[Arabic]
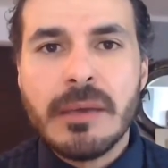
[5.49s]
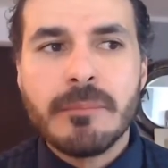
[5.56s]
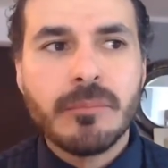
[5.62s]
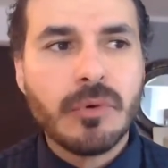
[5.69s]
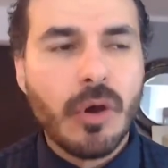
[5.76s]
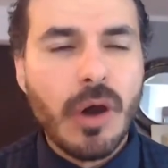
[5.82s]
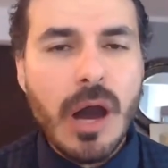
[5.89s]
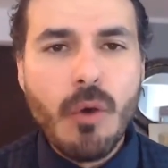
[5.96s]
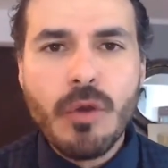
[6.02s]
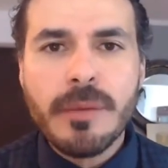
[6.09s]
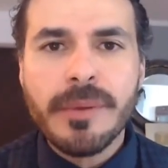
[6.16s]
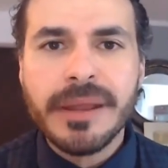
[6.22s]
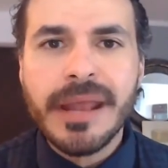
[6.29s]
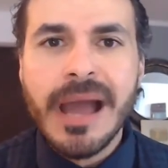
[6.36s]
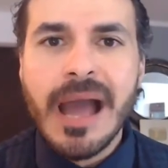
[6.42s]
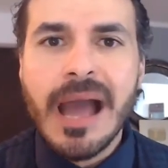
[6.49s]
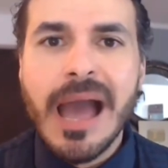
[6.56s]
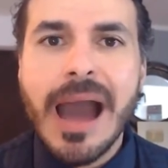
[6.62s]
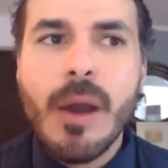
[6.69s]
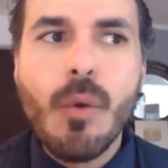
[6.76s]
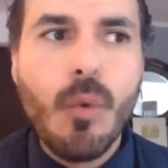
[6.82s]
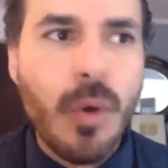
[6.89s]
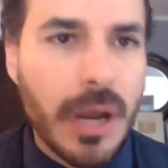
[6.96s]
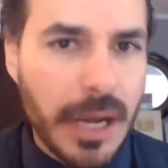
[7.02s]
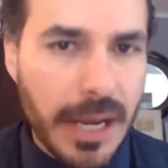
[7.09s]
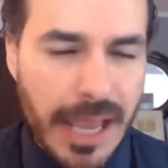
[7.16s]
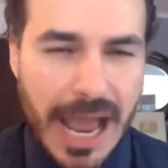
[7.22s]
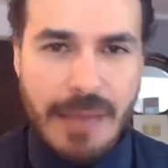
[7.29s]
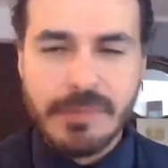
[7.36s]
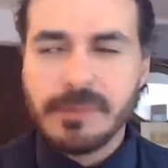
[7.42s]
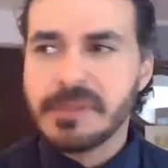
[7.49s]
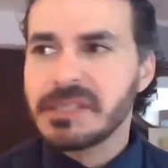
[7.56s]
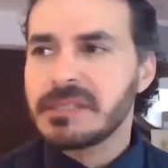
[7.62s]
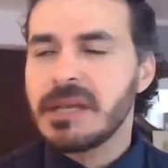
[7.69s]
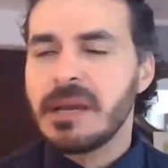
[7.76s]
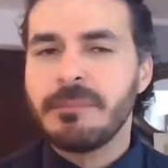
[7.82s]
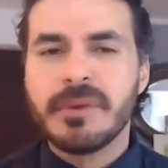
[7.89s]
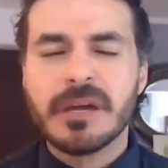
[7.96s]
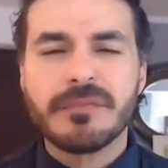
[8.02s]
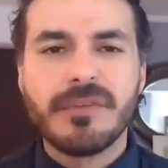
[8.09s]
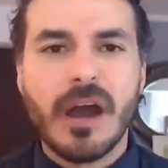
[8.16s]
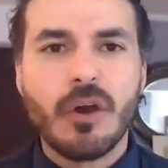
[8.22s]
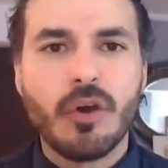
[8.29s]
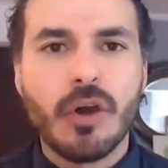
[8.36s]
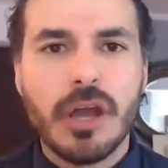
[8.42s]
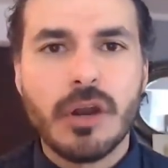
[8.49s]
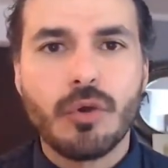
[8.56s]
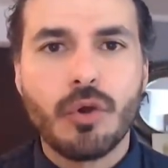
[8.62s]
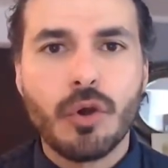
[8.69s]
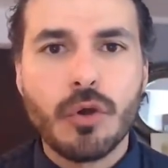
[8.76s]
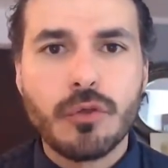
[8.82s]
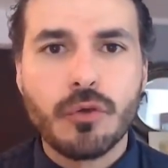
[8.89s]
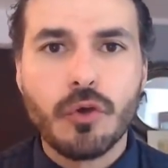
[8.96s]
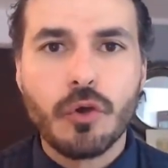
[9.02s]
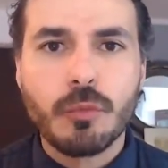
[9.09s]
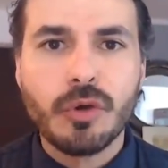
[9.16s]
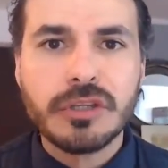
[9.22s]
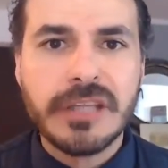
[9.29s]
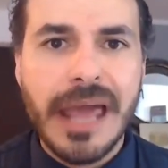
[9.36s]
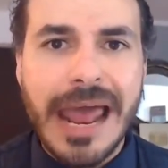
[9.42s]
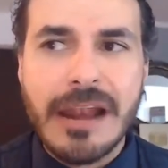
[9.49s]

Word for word: مقوي مناعه اول يا حبيبي الصيام بيرفع الجروث هرمون 2000%